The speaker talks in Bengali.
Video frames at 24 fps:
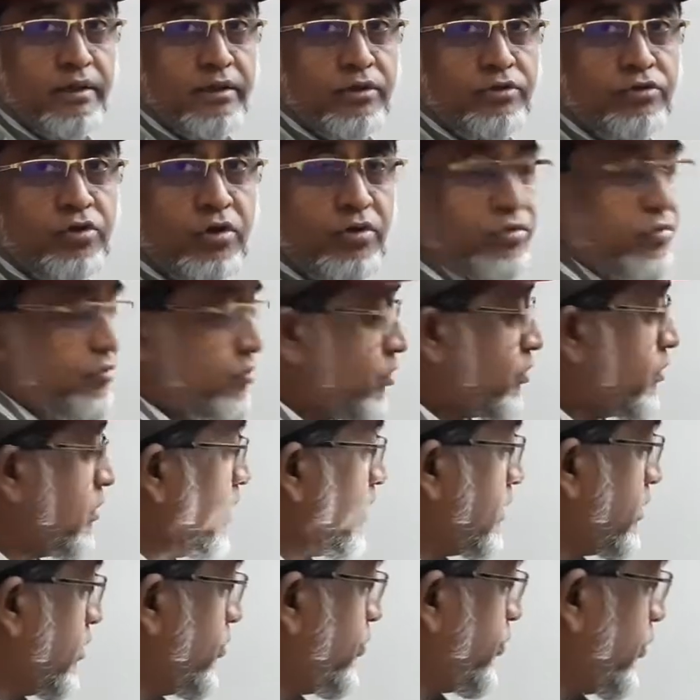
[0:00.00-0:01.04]
চকচকে
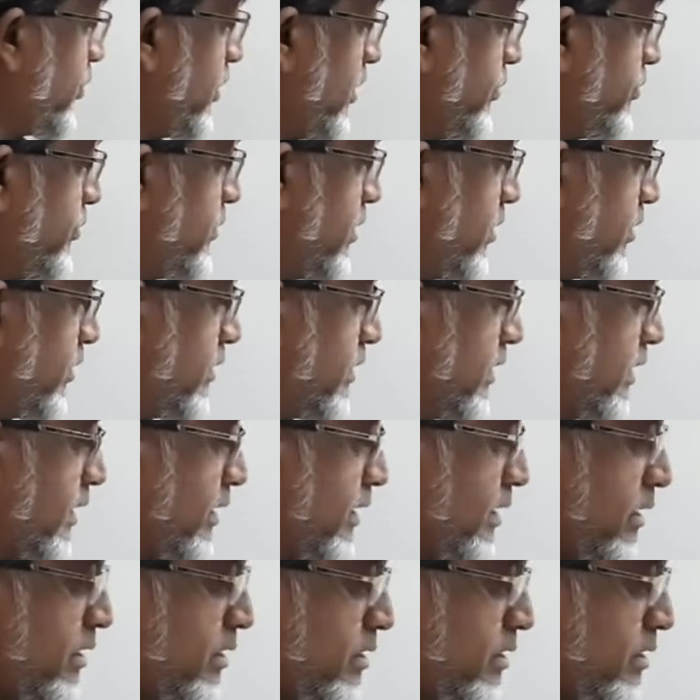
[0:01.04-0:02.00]
একটা প্রলেপ দেওয়া থাকে